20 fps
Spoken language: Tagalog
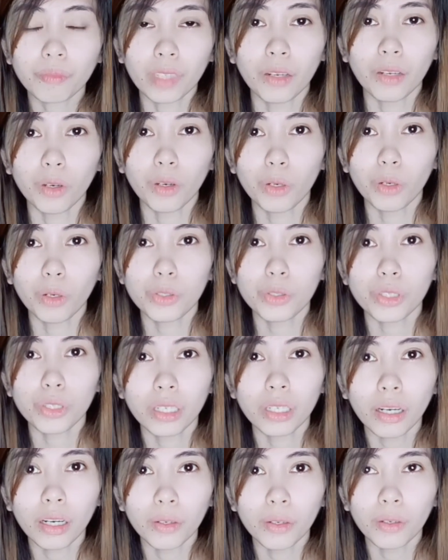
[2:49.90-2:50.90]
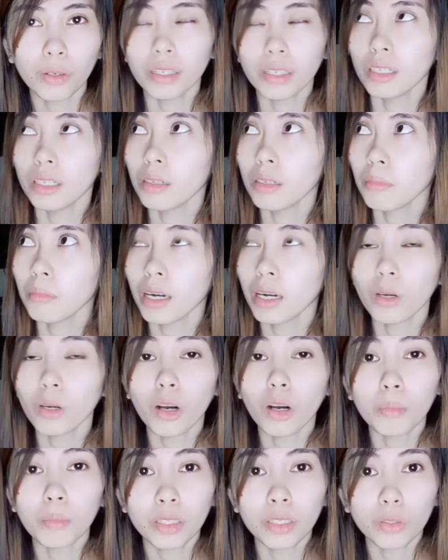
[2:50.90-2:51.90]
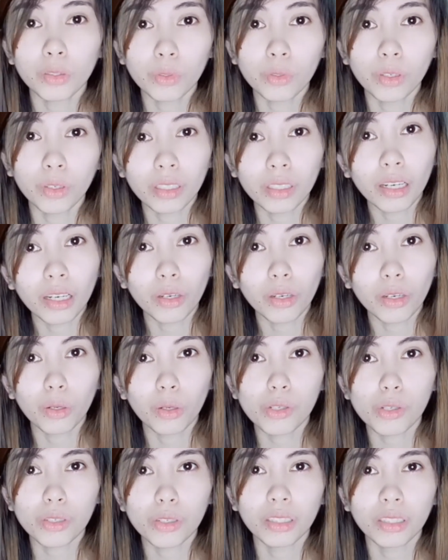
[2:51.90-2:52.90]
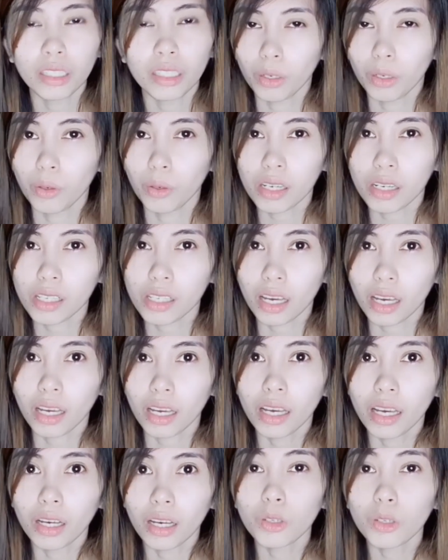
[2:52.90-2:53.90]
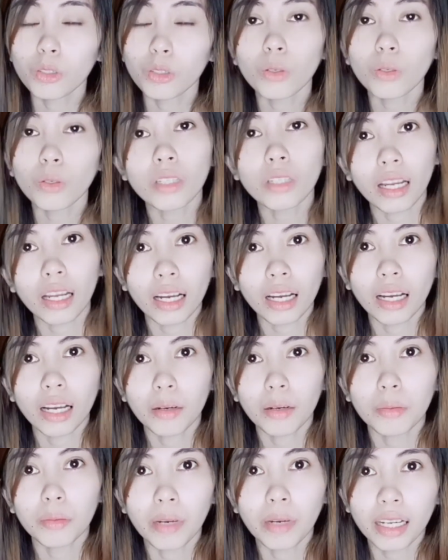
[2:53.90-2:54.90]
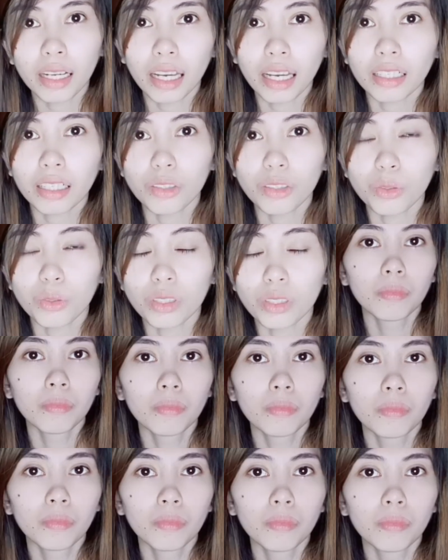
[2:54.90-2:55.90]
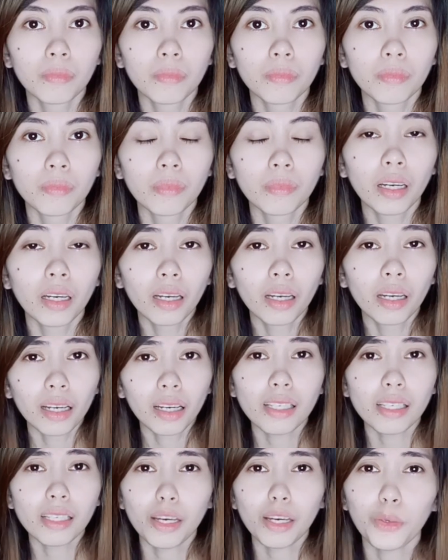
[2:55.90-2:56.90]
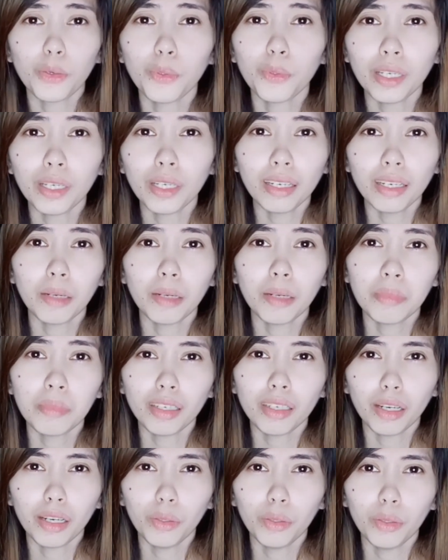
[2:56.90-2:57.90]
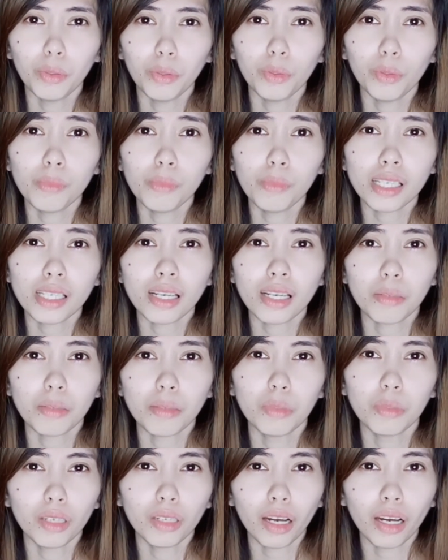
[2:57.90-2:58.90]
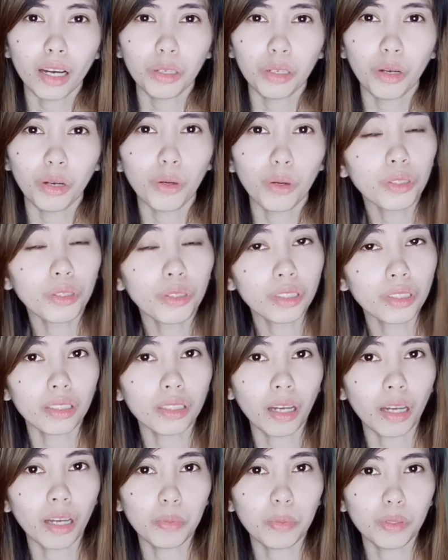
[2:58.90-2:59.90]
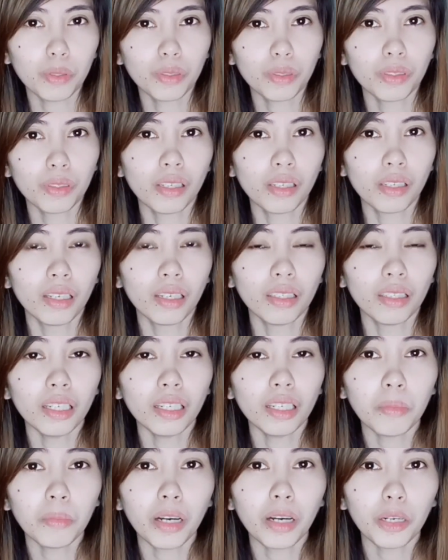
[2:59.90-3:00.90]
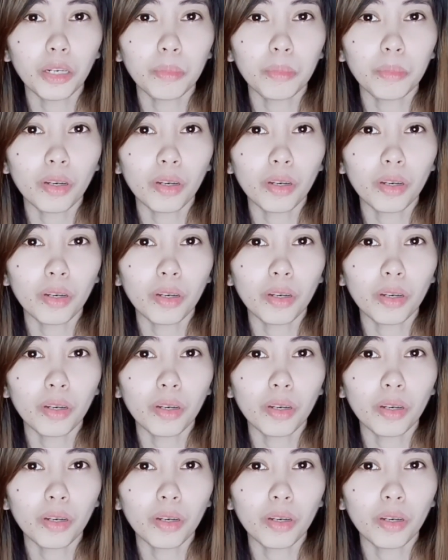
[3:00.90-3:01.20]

nagla lotion ako and then bago ako matulog, naglo-lotion din ako kasi gusto ko talagang mag-lighten yung skin. Kasi kung hindi naman kayo, kung magsasabon nga kayo ng kojic tapos hindi naman kayo